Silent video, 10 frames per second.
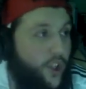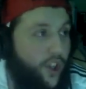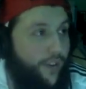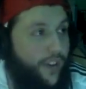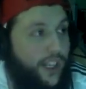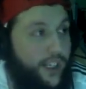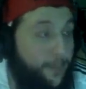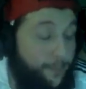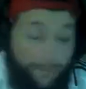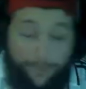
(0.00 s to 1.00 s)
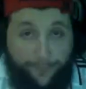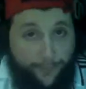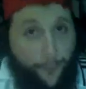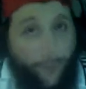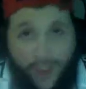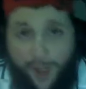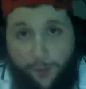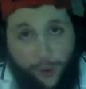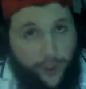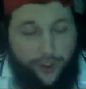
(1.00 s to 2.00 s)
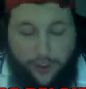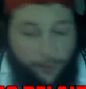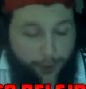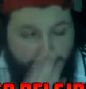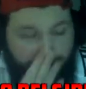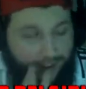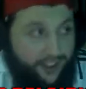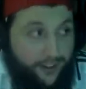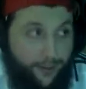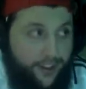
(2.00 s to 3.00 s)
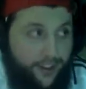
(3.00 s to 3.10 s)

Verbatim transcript: de Felaini. Es muy bueno, es muy bueno. Es que no puedo decir